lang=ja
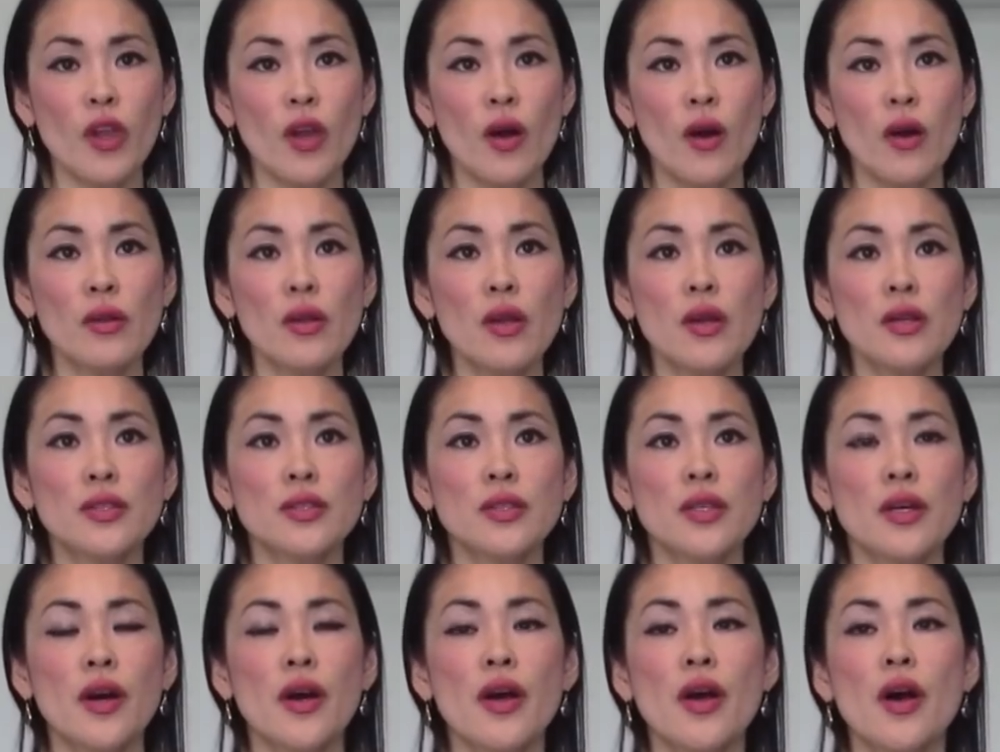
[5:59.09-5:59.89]

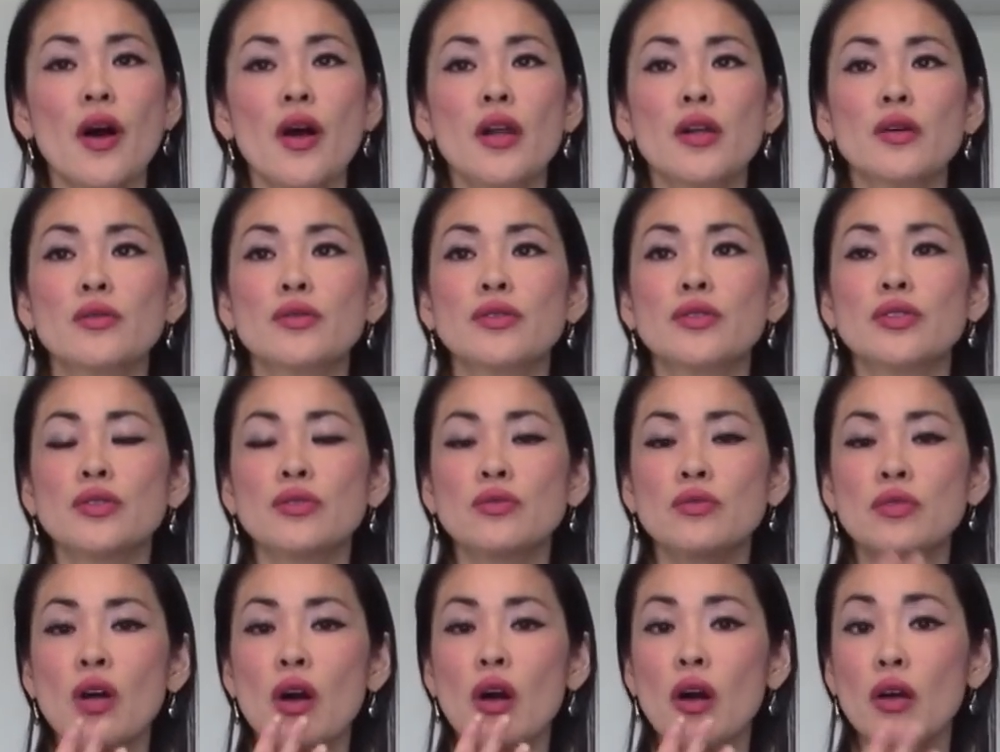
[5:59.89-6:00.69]
ガナッシュがやはり口
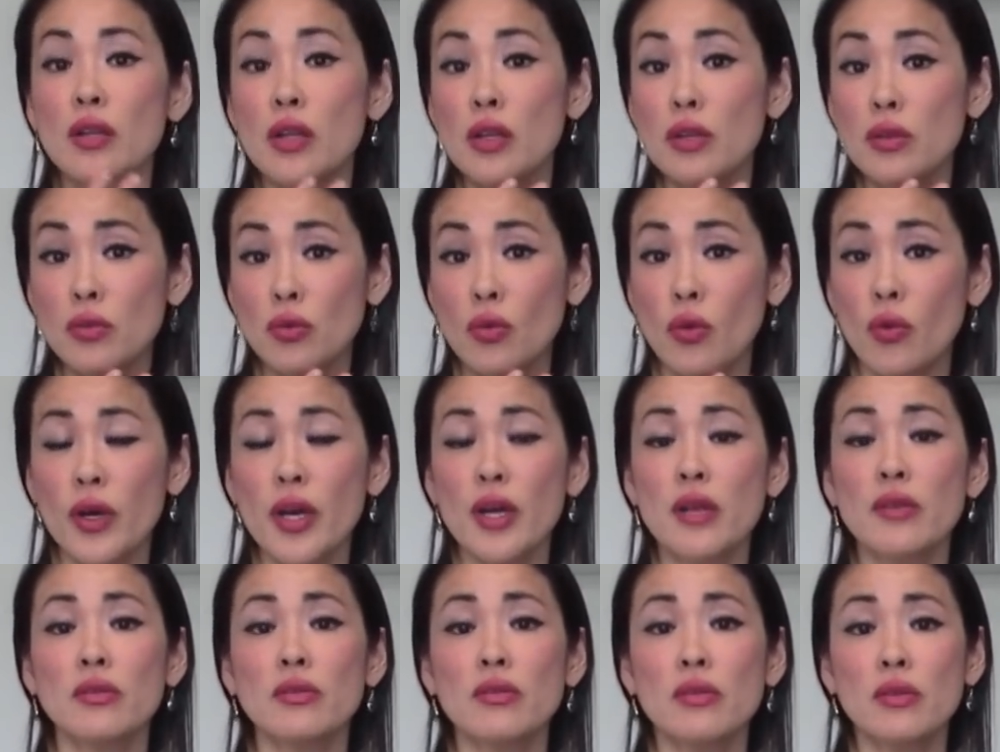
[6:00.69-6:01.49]
の中で溶
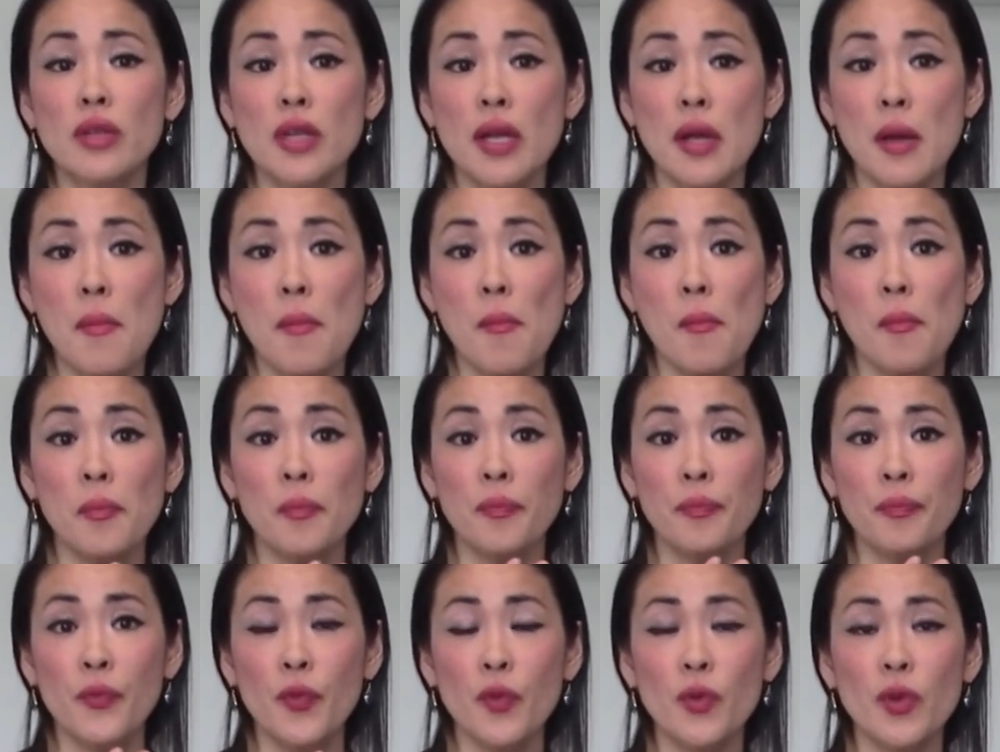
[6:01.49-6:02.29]
けるので、
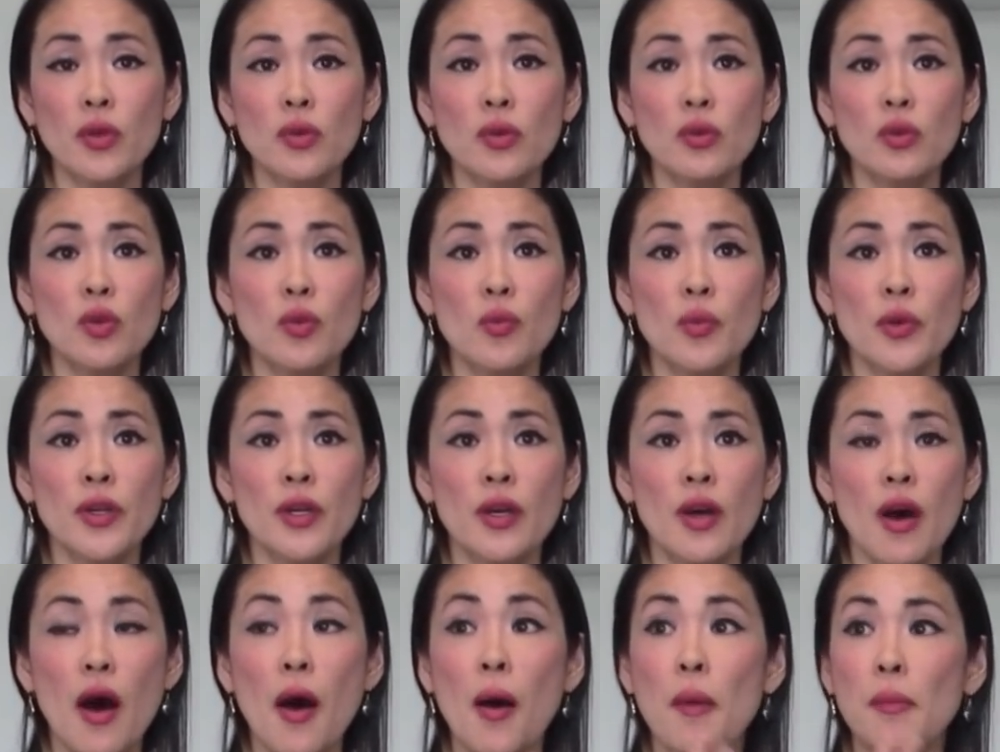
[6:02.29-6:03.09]
それととも
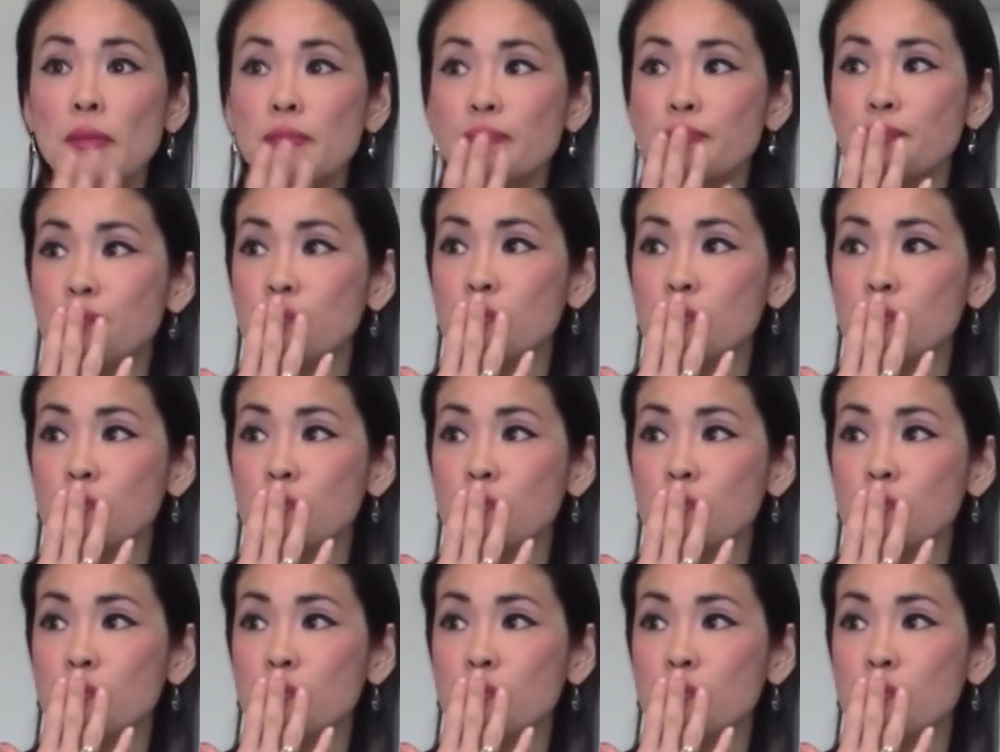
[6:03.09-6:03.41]
に、あ